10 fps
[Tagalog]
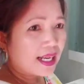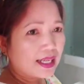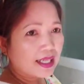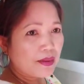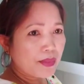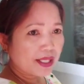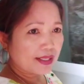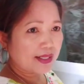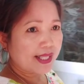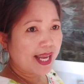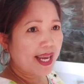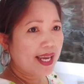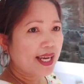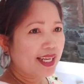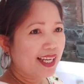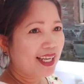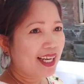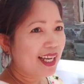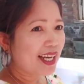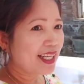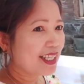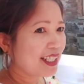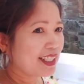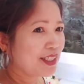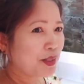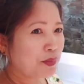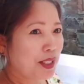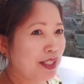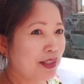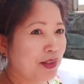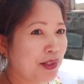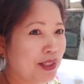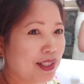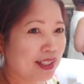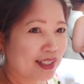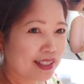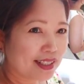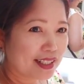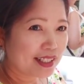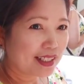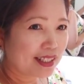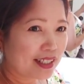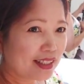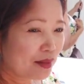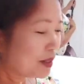ka talaga mag-stay. Ayan, ang kanyang mirror. Ayan,